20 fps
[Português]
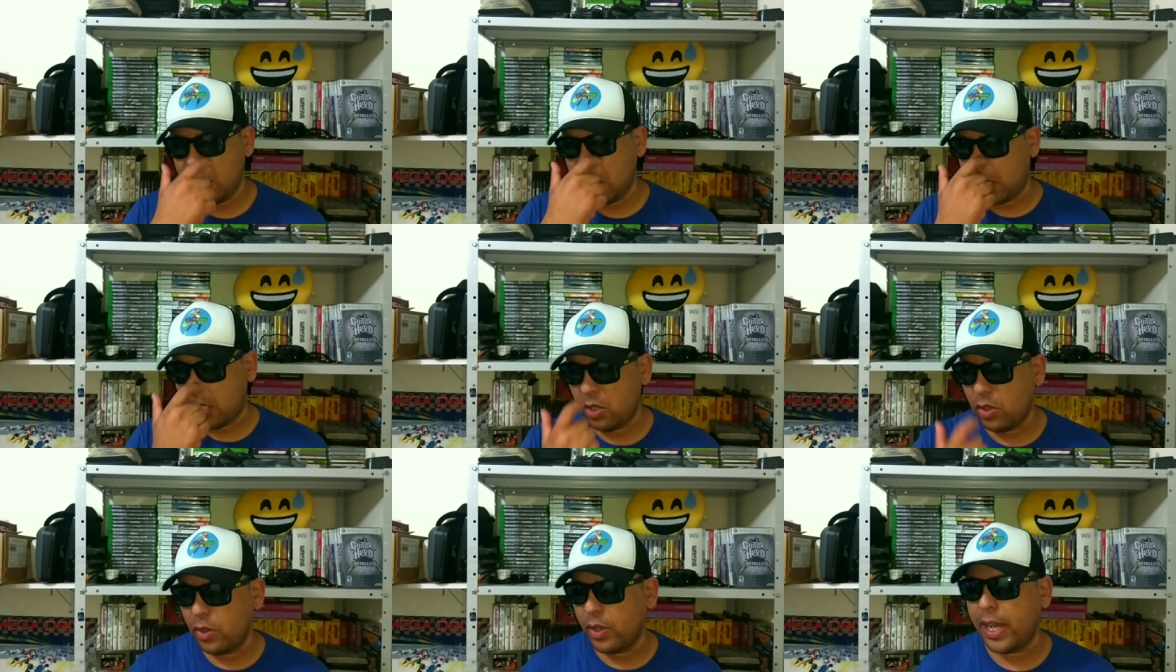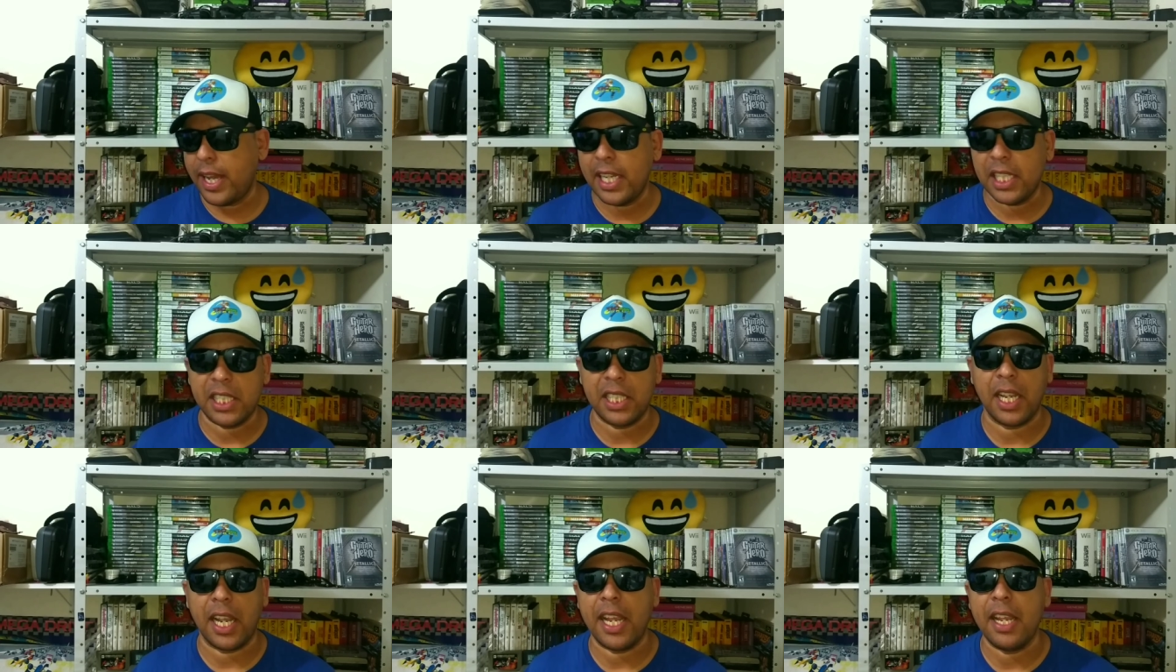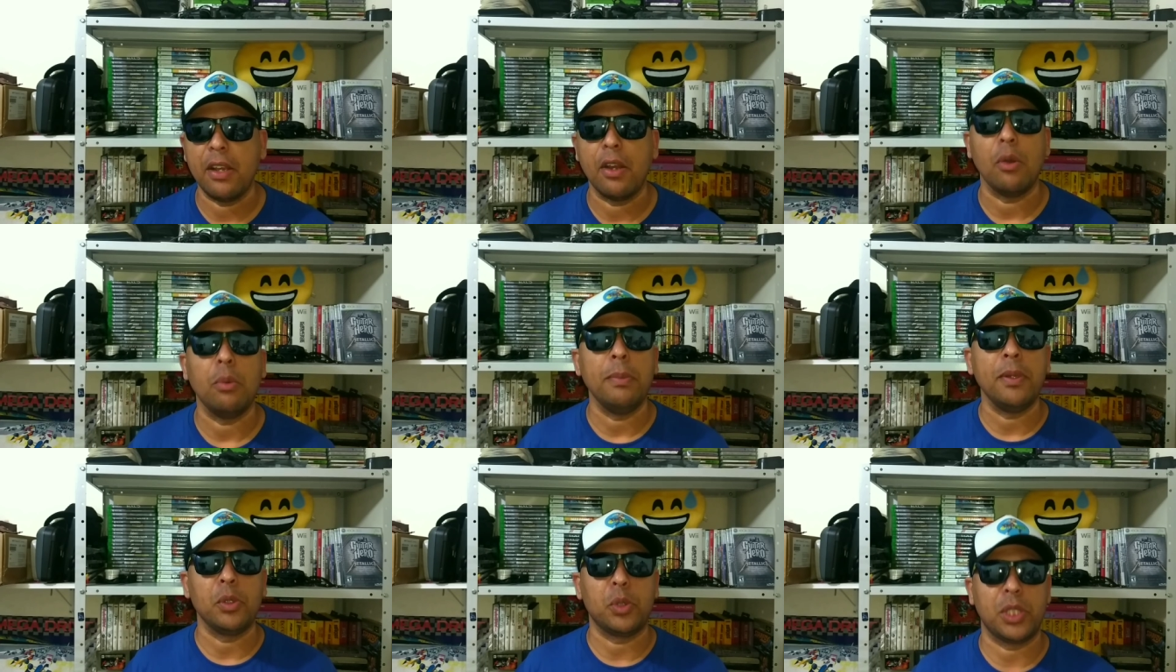Então esse aí
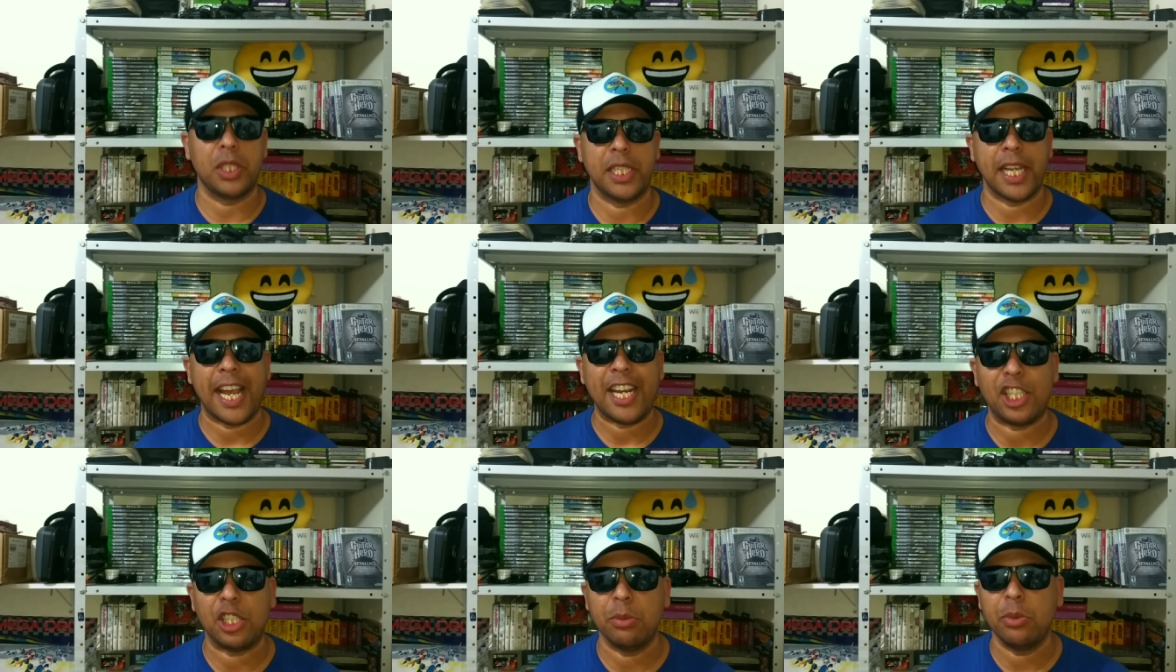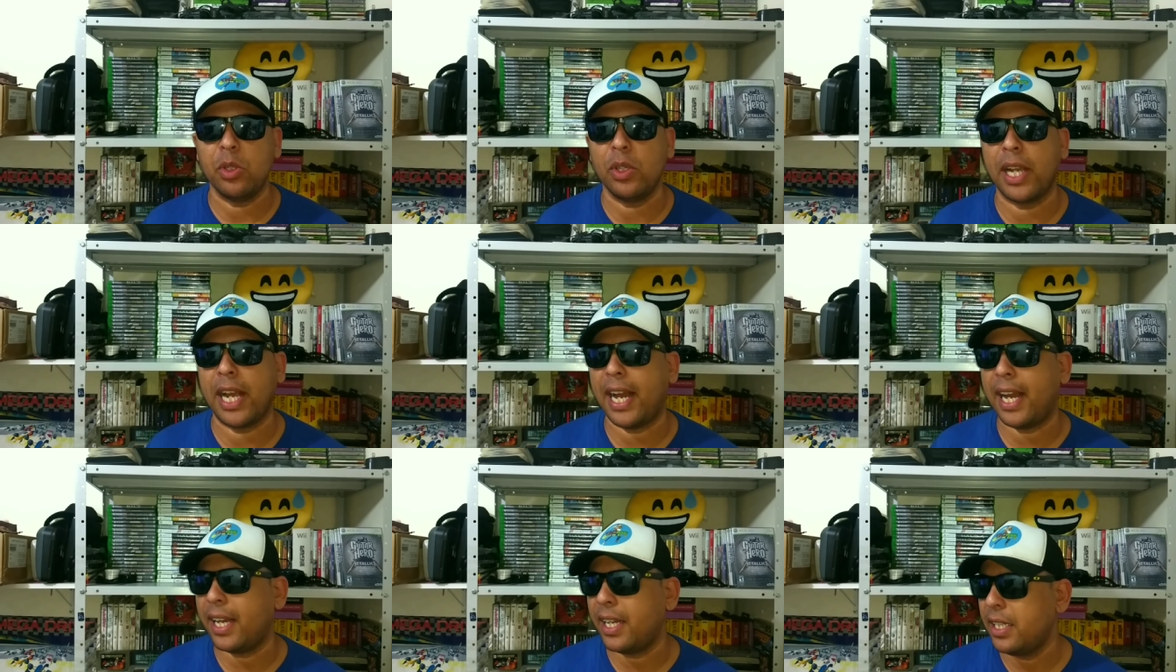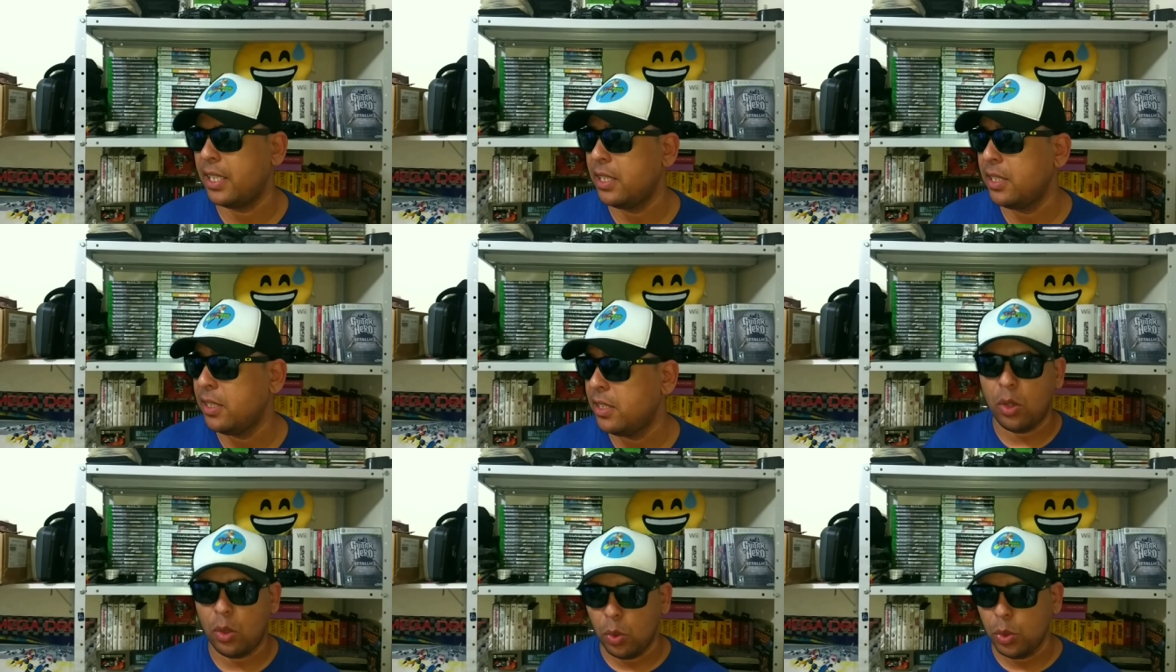é o meu sétimo lugar.
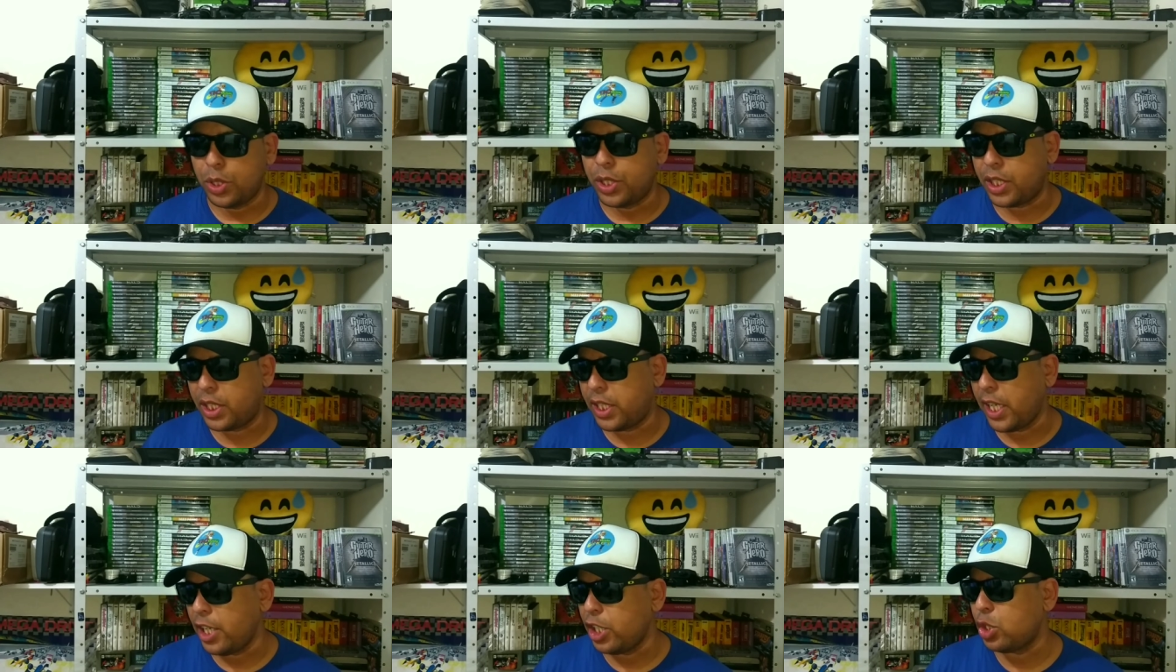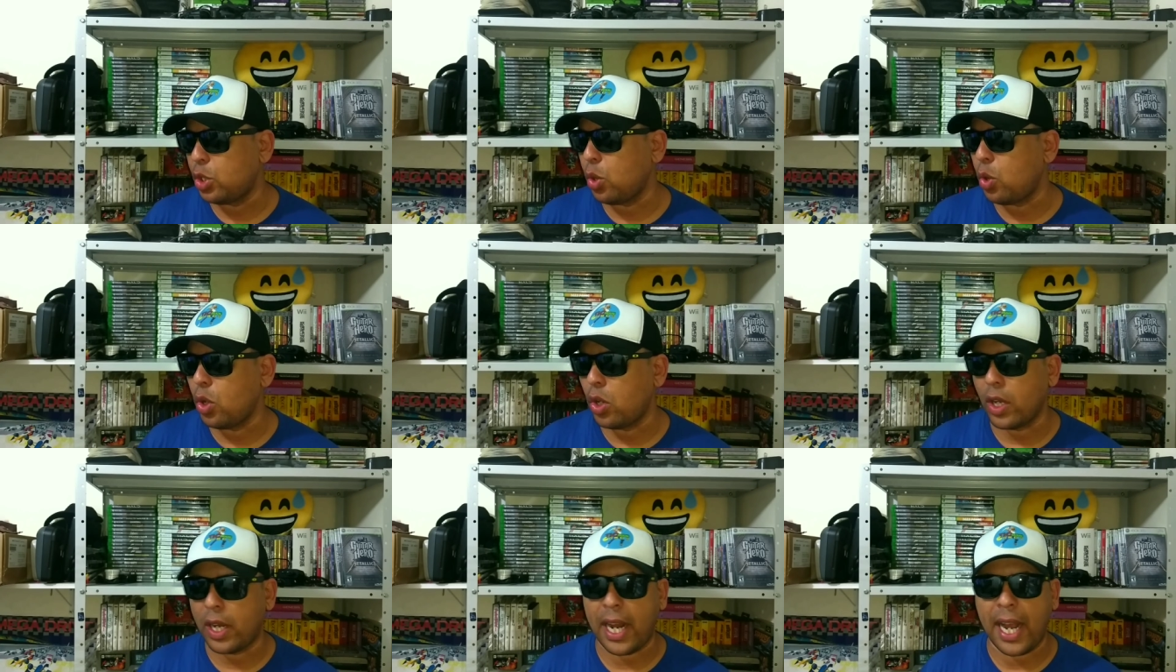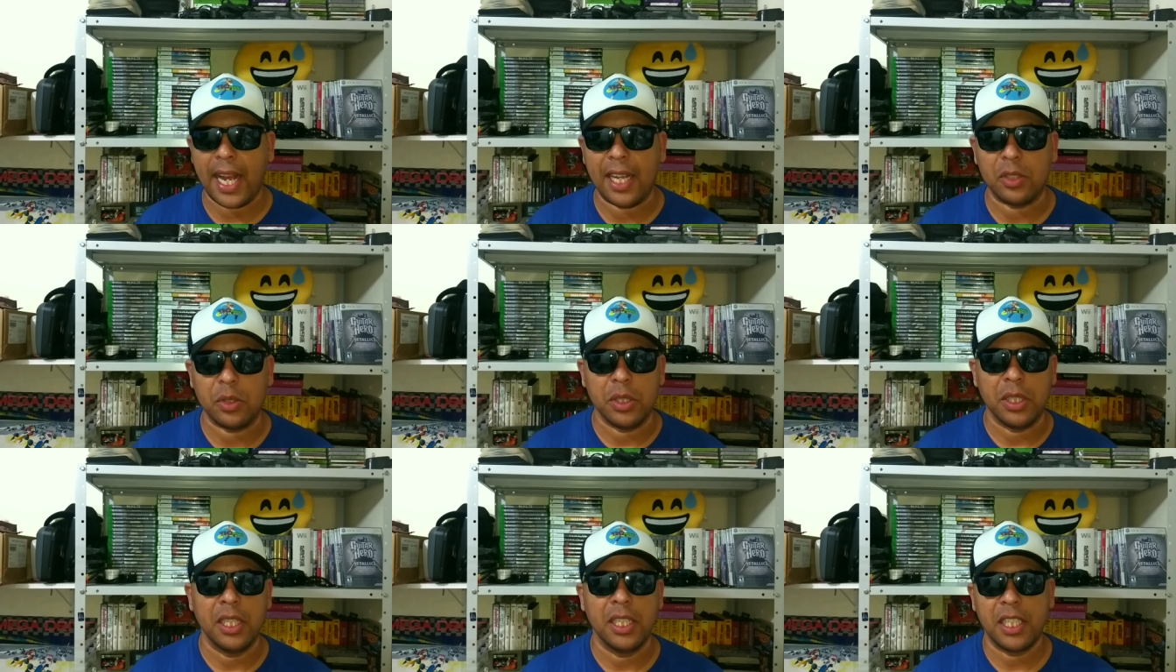O sexto
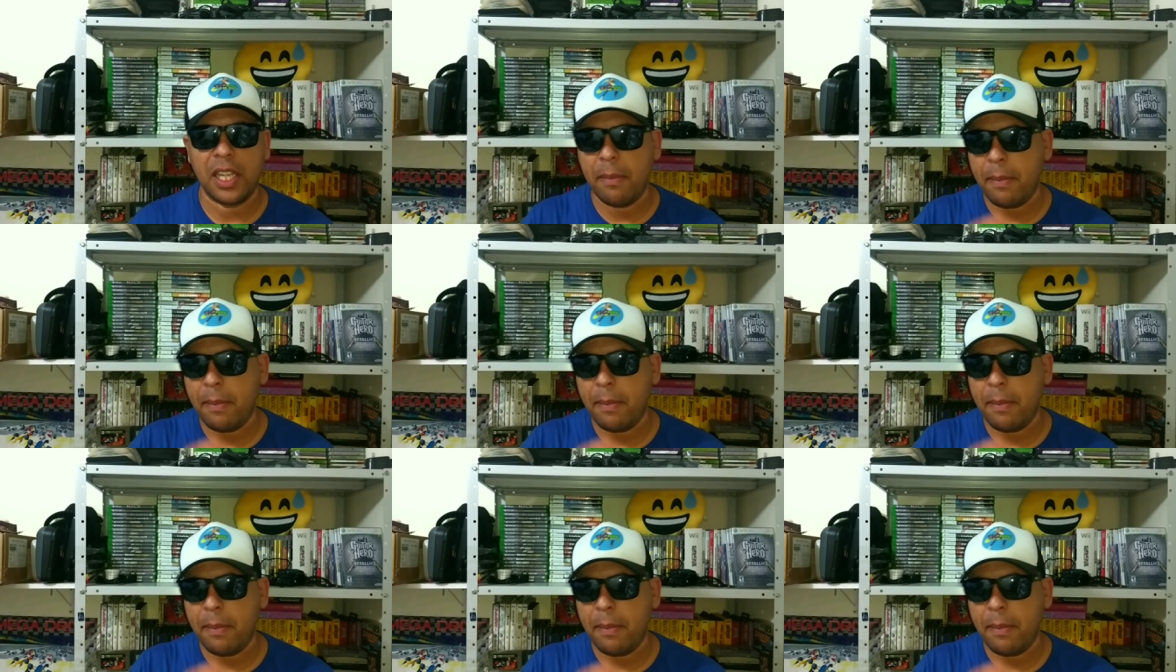colocado